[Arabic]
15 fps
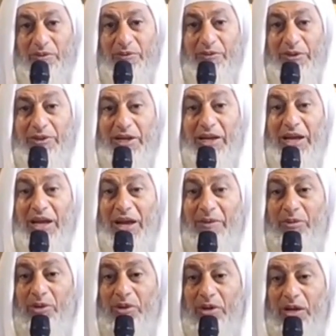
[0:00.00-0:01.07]
فتلا
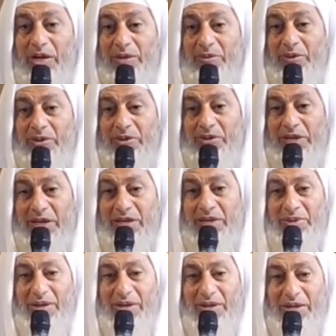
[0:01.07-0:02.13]
عبد الله بن
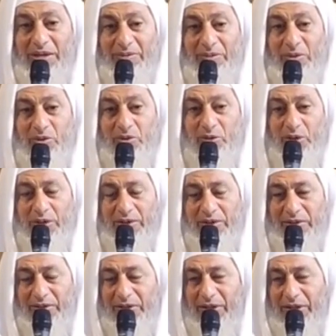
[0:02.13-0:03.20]
السائب آيات من سورة
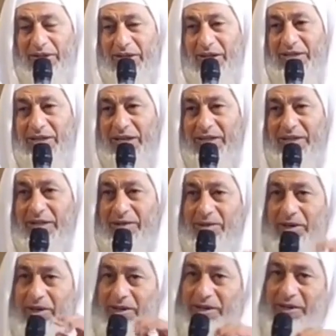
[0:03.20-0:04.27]
الذاريات حتى
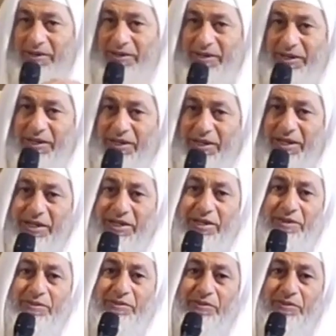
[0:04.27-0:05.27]
بلغ هذه الآية